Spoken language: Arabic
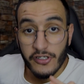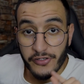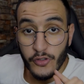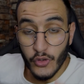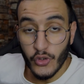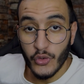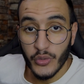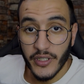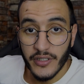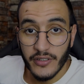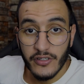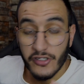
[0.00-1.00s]
شفتوا
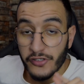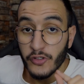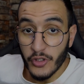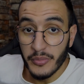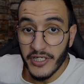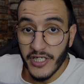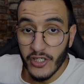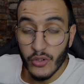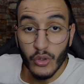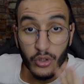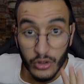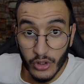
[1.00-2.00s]
العنوان شفتوا
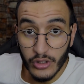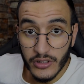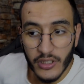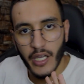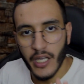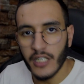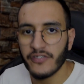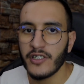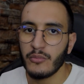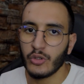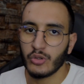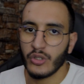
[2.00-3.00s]
المينياتور دونك عارفين
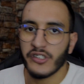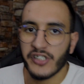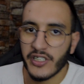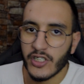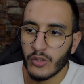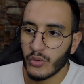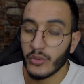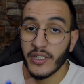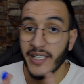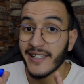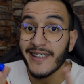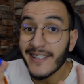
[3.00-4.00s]
الموضوع علاش غادي ندوي
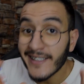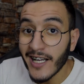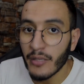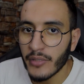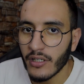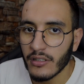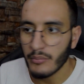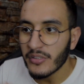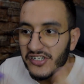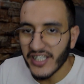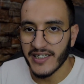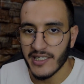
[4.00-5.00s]
يعني الكاميرا
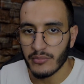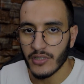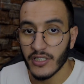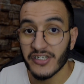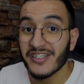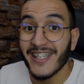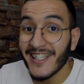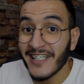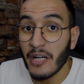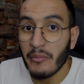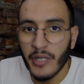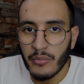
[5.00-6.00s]
باش غادي نبدا شنو هي
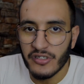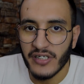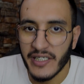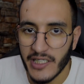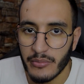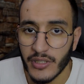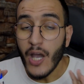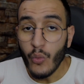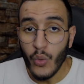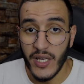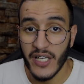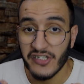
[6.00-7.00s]
الكاميرا باش غادي نبدا
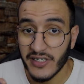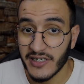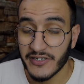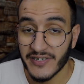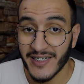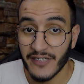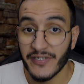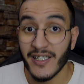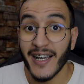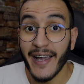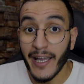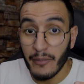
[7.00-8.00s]
اول حاجه كتفكر
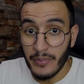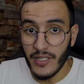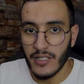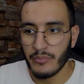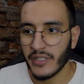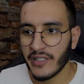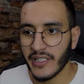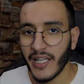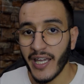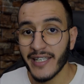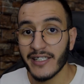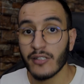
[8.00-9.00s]
فيها قبل ما دير
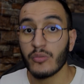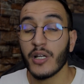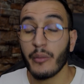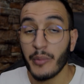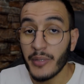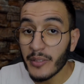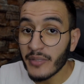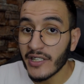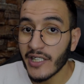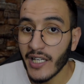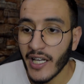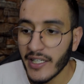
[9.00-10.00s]
قناه ولا من بعد ما
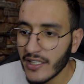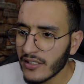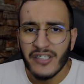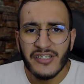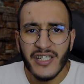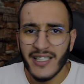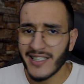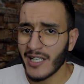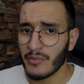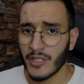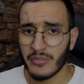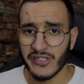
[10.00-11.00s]
دير قناه شنو هي
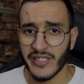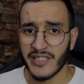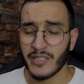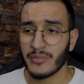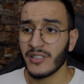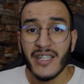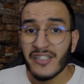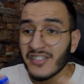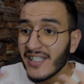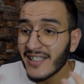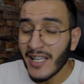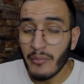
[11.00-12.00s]
الكاميرا باش غادي نبدا شنو
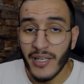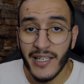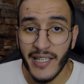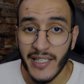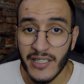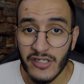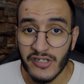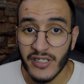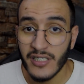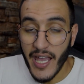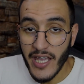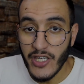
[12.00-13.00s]
هي الكاميرا اللي غادي
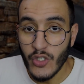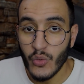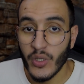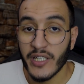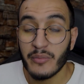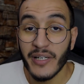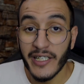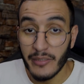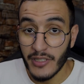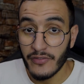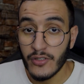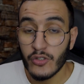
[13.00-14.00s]
نشري اي واحد باغي
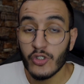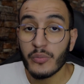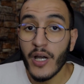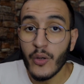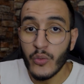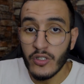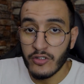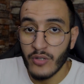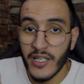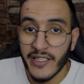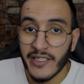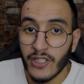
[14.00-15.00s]
يبدا في اليوتيوب اول
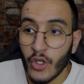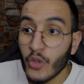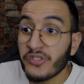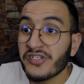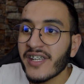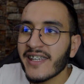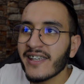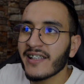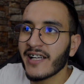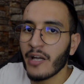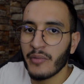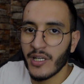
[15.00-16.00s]
سؤال كيطرحو شنو هي
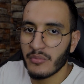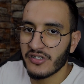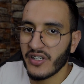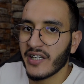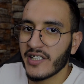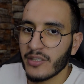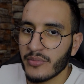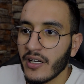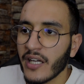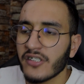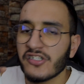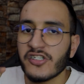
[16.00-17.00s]
الكاميرا باش غادي نبدا
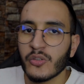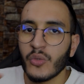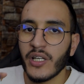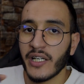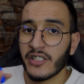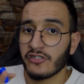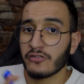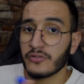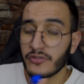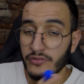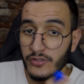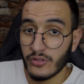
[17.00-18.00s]
هذا الشيء هو اللي غادي نشوفو
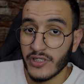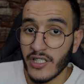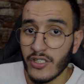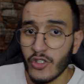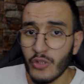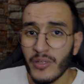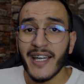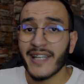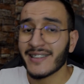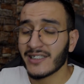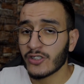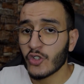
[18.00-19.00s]
في الفيديو ديال اليوم
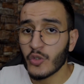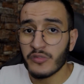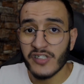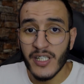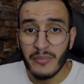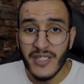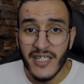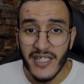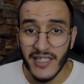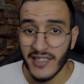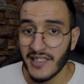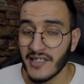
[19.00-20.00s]
غنعطيكم جميع
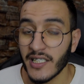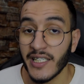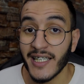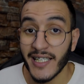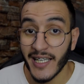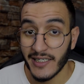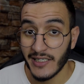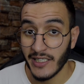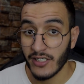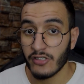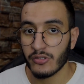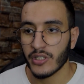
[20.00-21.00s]
النصائح اللي غادي
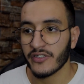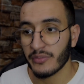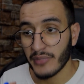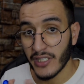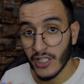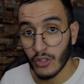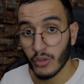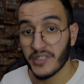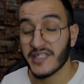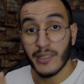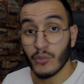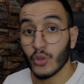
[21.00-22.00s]
تحتاجوها فيما
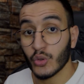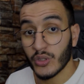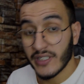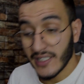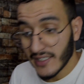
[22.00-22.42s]
يخص الموضوع ديال